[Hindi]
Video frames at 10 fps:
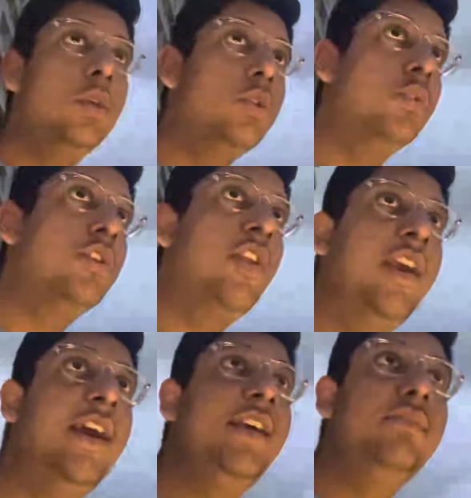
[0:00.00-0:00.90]
सो सॉरी
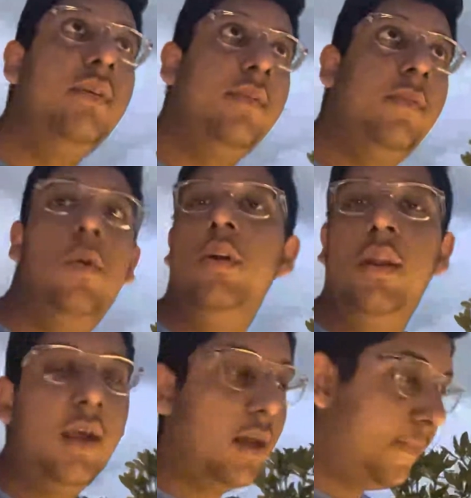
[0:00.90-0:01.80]
गाइस मैं व्लॉग
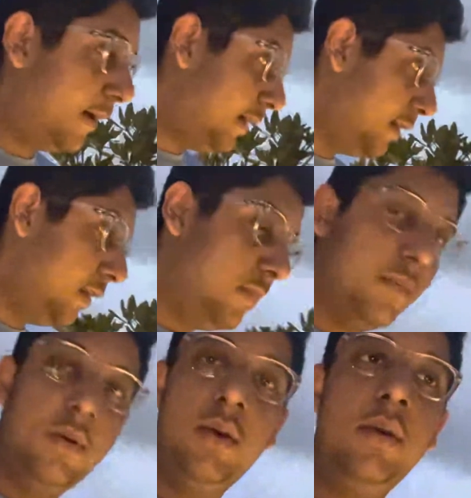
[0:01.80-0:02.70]
नहीं कर पाया गाड़ी में
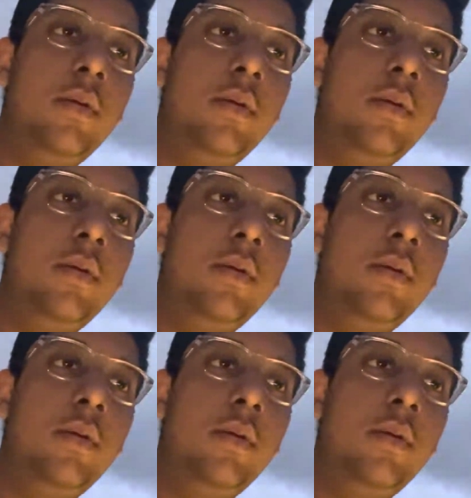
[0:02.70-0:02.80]
मैं